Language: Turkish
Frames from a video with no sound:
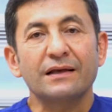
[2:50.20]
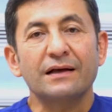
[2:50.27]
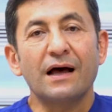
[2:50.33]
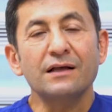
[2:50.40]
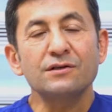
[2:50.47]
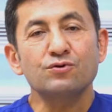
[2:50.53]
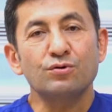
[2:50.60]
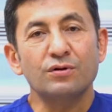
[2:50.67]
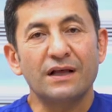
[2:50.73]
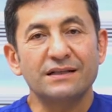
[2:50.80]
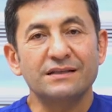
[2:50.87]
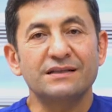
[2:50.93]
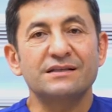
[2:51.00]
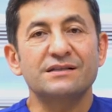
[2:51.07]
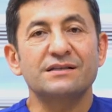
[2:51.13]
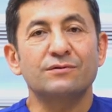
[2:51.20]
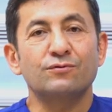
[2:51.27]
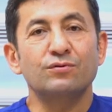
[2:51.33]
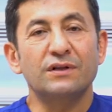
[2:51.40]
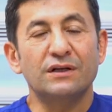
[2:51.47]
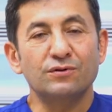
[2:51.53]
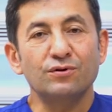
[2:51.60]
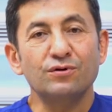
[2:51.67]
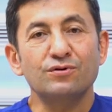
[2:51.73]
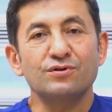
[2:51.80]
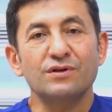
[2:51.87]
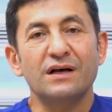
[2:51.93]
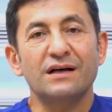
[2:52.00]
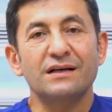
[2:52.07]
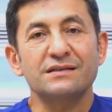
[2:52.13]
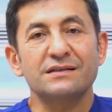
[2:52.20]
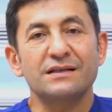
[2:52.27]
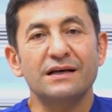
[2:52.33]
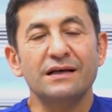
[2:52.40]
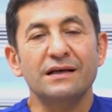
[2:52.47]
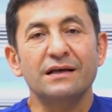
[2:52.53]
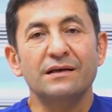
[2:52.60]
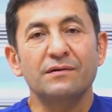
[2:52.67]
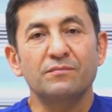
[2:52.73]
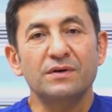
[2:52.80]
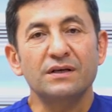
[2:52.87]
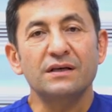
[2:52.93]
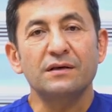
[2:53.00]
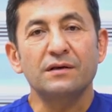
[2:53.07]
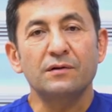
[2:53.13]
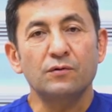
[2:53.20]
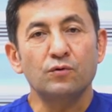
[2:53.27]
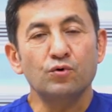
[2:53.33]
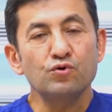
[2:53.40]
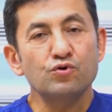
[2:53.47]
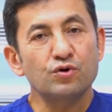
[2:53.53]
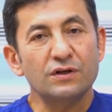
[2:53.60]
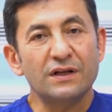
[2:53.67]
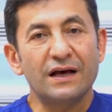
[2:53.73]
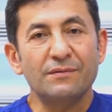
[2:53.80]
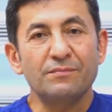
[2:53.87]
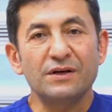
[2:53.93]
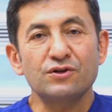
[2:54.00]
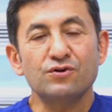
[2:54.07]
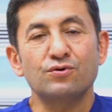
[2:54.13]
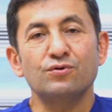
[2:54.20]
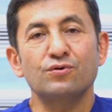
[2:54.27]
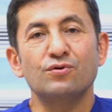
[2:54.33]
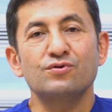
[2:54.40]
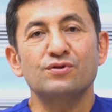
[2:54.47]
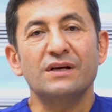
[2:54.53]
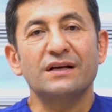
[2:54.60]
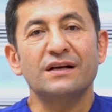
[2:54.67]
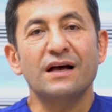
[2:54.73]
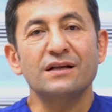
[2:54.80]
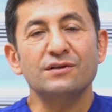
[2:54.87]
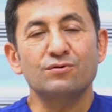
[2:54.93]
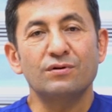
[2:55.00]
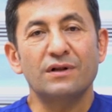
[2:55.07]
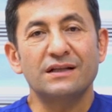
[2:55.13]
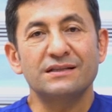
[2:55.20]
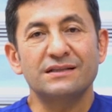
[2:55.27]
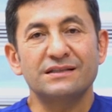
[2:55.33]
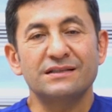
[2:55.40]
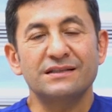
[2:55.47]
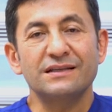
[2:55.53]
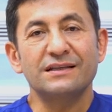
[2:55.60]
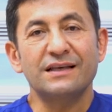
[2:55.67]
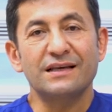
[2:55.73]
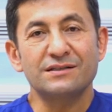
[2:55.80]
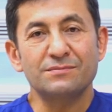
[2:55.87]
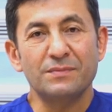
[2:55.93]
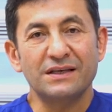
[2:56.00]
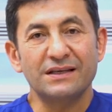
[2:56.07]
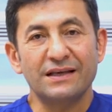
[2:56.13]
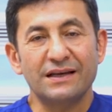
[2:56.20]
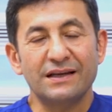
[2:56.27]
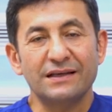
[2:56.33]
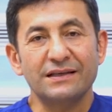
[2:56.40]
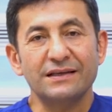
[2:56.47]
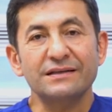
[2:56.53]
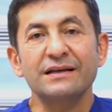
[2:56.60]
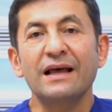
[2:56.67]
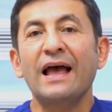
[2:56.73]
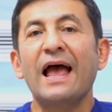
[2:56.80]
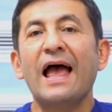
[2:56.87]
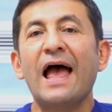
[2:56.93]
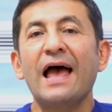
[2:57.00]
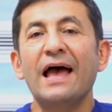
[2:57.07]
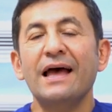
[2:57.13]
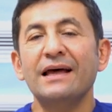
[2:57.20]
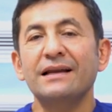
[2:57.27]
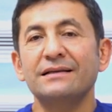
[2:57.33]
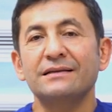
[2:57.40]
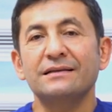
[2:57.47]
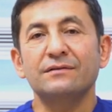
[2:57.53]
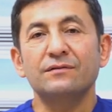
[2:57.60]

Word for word: kan sulandırıcı kullanıyorsa hasta bir 3 ila 5 gün önce kan sulandırıcıyı kesmek gerekir. Eğer